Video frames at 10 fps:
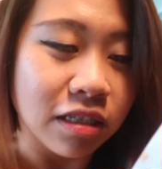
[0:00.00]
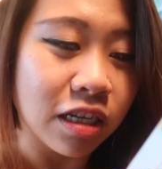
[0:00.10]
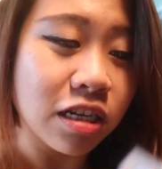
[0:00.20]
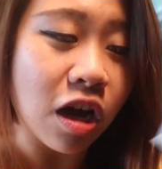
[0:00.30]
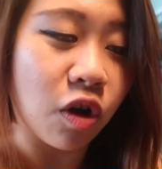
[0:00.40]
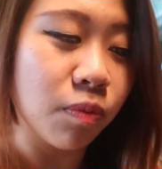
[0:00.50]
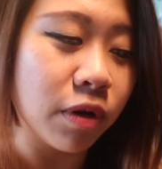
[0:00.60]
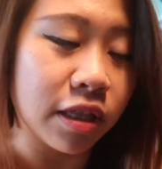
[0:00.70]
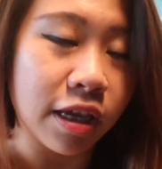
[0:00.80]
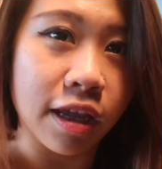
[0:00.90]
jadi aku
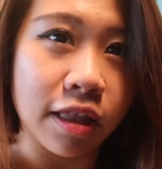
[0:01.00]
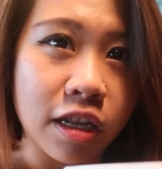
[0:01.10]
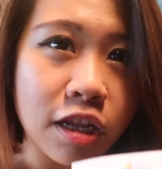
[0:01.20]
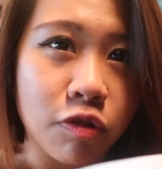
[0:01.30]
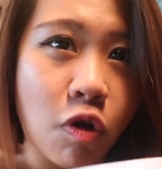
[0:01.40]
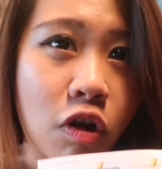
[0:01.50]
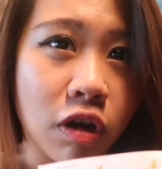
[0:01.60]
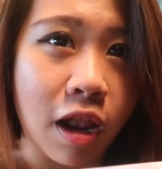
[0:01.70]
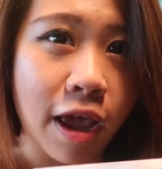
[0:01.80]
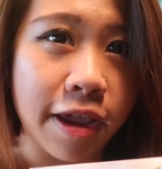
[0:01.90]
beli tiket ini tuh
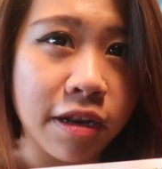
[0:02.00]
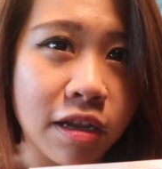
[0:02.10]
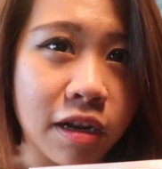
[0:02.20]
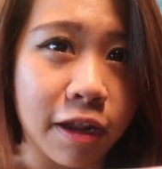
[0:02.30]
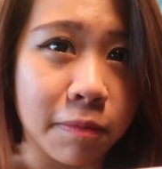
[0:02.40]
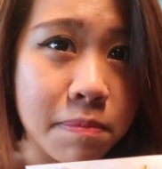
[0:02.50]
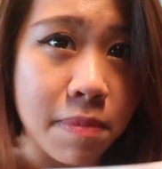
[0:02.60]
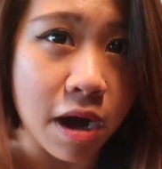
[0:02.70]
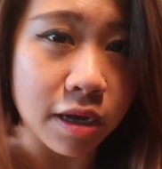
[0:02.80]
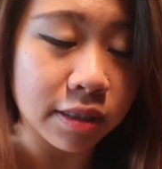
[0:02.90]
online di
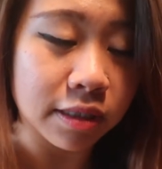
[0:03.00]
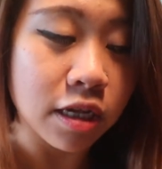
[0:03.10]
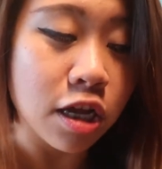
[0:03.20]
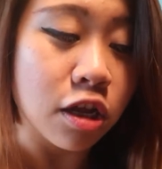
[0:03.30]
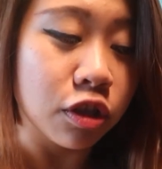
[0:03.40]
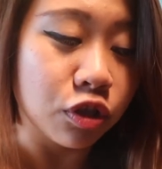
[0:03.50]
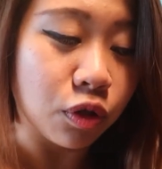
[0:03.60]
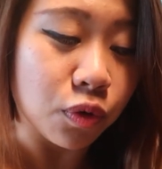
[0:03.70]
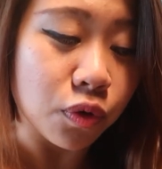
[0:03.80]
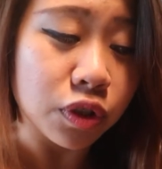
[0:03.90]
Redbus
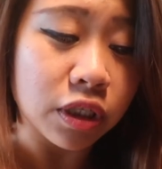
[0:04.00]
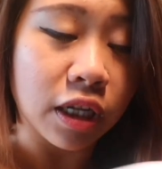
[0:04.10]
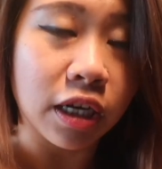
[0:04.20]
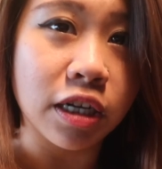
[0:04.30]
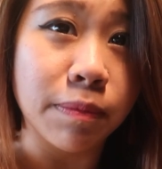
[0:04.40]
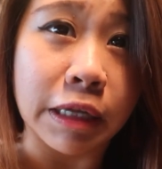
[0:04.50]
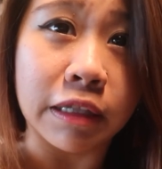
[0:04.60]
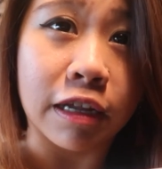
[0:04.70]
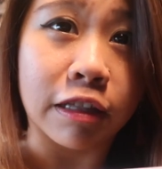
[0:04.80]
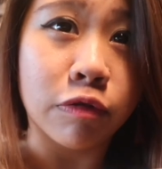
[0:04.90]
terus kreditnya
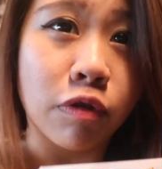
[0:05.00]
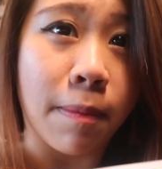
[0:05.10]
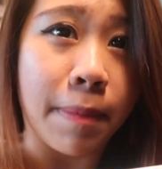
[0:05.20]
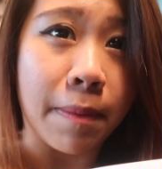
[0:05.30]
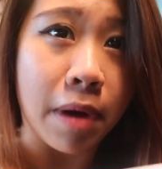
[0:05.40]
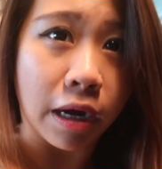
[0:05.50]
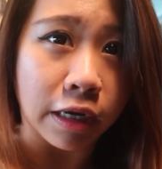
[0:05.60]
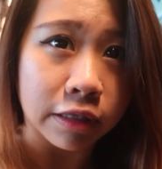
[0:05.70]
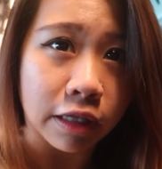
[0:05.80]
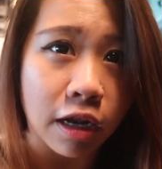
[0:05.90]
ternyata tuh gampang
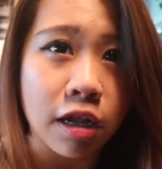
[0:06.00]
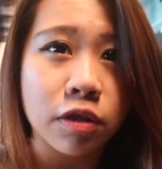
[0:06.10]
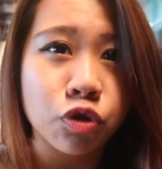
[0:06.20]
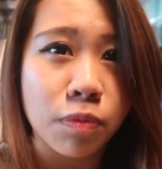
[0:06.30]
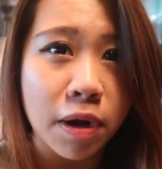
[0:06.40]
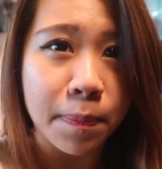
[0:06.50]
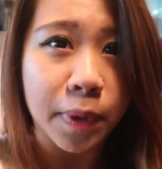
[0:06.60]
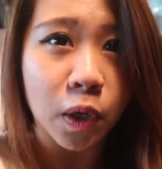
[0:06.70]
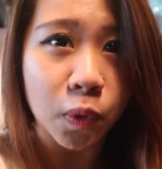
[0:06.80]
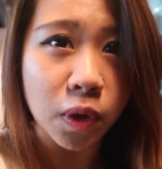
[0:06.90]
banget kalian cuma
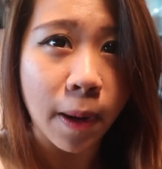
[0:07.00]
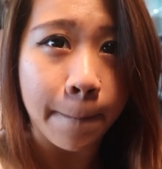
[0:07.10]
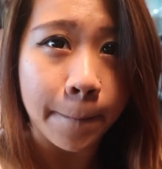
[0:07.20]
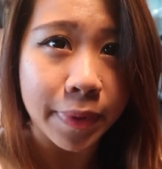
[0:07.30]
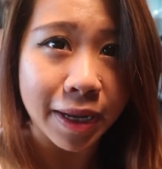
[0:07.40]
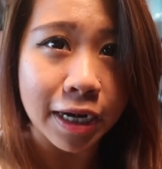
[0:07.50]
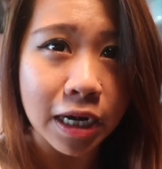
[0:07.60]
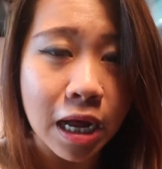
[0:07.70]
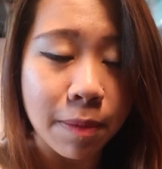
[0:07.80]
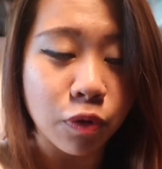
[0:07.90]
perlu
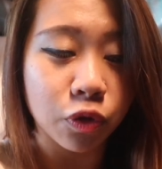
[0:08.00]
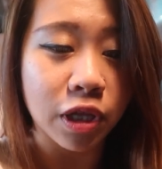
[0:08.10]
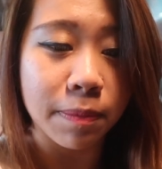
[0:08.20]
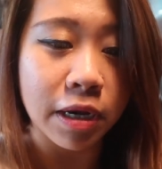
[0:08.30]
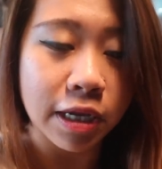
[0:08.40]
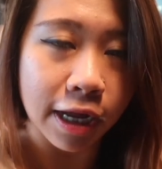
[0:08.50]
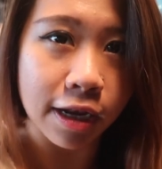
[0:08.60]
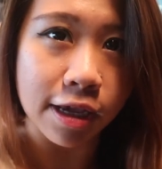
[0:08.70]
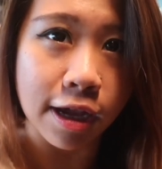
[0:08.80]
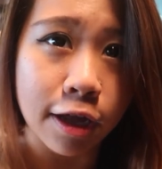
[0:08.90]
ngeprint bukti beli
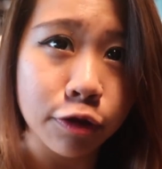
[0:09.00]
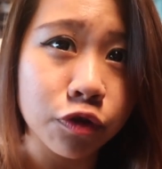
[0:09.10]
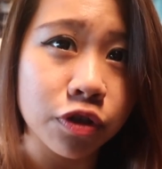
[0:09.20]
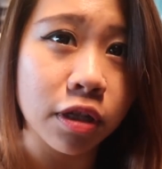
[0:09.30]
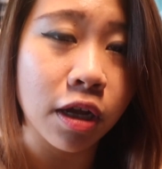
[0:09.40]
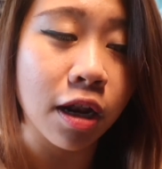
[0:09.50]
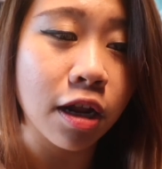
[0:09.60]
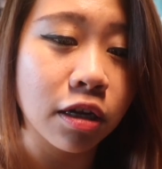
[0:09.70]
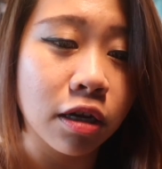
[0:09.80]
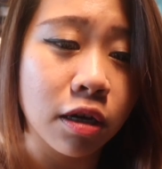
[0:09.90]
kalian terus nanti
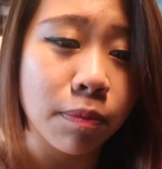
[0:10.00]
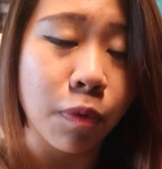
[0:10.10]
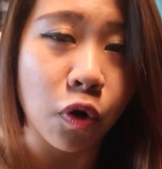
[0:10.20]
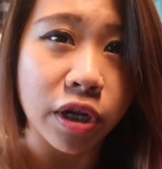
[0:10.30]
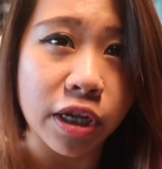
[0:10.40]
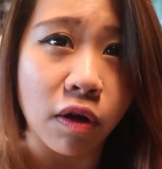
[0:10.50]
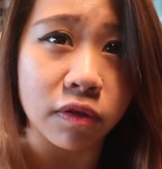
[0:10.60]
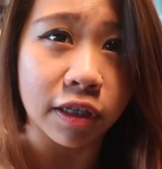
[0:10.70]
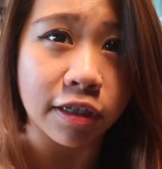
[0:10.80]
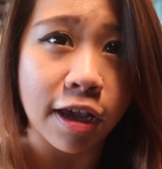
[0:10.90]
kalian ke boarding
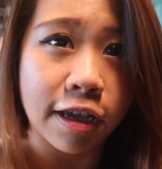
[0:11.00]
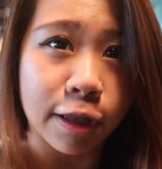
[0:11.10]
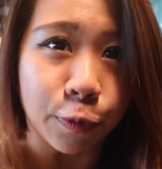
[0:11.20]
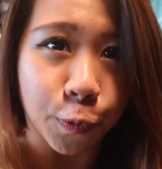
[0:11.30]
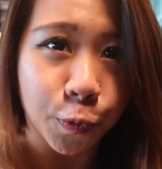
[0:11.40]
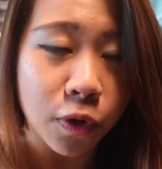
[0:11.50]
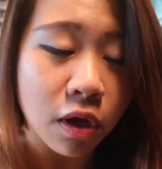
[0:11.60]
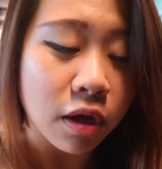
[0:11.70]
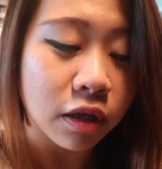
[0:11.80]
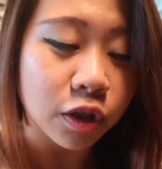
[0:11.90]
counternya gitu
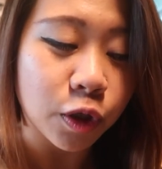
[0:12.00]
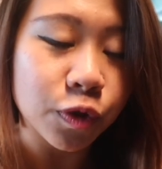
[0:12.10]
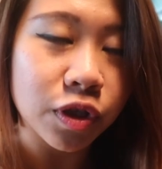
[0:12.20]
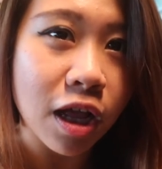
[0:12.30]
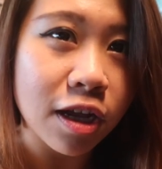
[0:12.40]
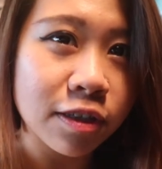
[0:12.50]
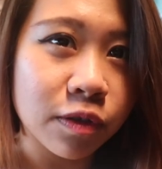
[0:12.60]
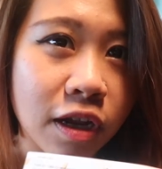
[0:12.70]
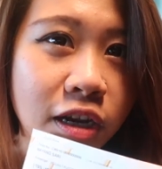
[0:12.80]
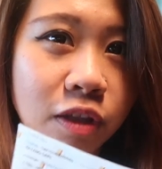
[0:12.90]
terus
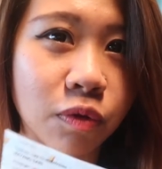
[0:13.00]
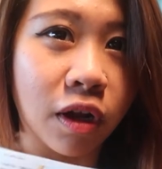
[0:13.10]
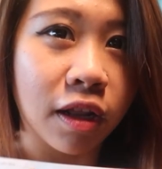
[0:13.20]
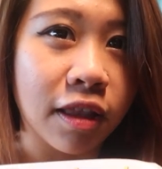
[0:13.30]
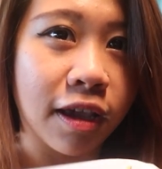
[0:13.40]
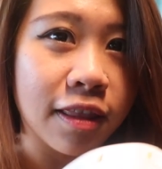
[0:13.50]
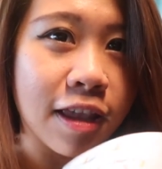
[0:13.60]
langsung dari itu kredit